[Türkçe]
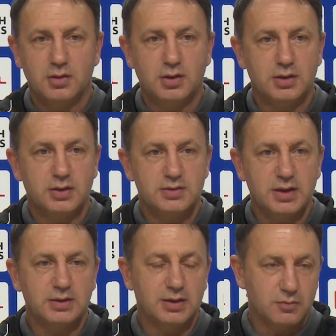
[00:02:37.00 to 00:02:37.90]
e,
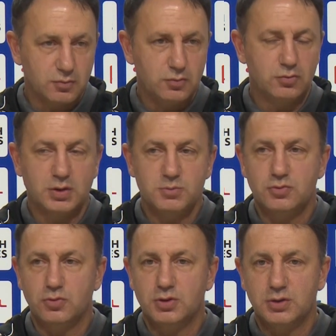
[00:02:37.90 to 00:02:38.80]
zaten
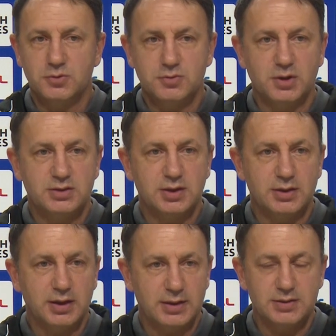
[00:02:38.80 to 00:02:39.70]
ülkemizde oynadığımız
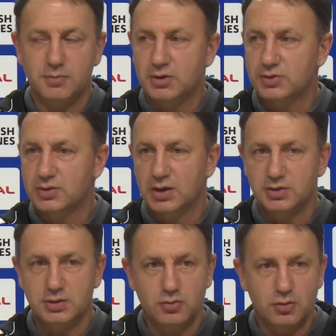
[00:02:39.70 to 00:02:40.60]
maçlarda her zaman açığa
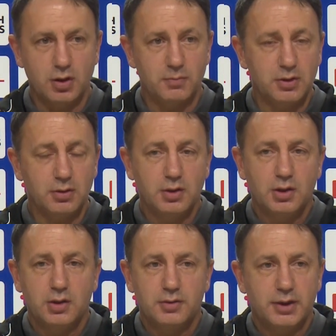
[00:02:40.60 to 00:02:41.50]
çıkıyor ama
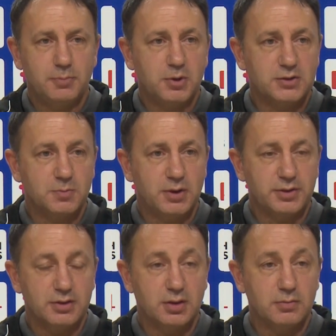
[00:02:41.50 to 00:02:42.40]

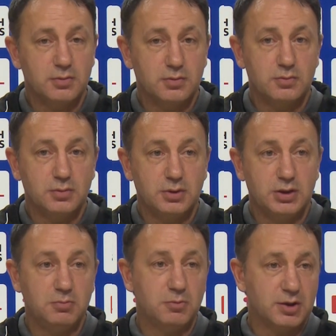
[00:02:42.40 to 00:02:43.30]
deplasmanda da
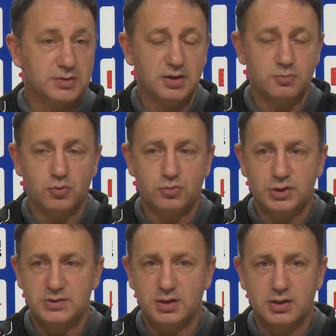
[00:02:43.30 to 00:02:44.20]
iyi bir basketbol
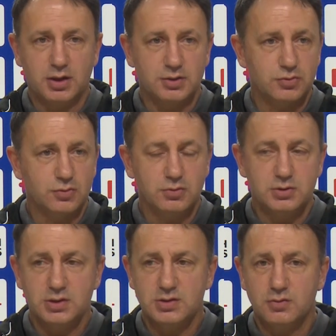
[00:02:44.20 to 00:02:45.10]
ülkesine karşı
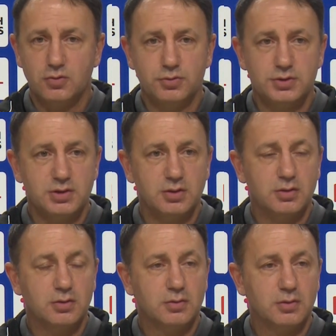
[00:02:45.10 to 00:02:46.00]
oynayacağız. Onun için
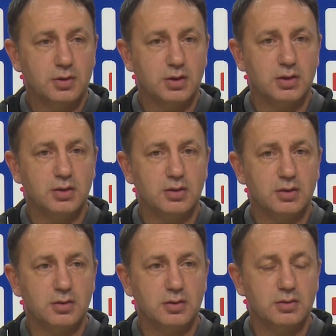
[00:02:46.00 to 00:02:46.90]

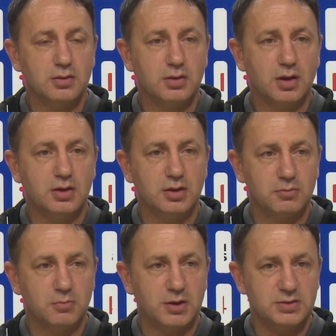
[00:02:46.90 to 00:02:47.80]
e, akıllı
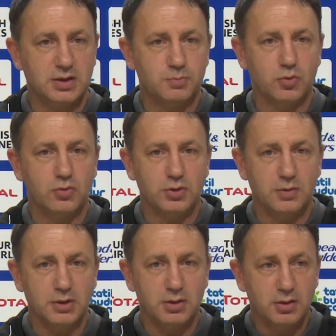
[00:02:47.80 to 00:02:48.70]
bir basketbol
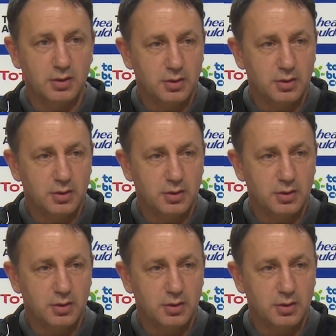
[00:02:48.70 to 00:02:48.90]
oynamak,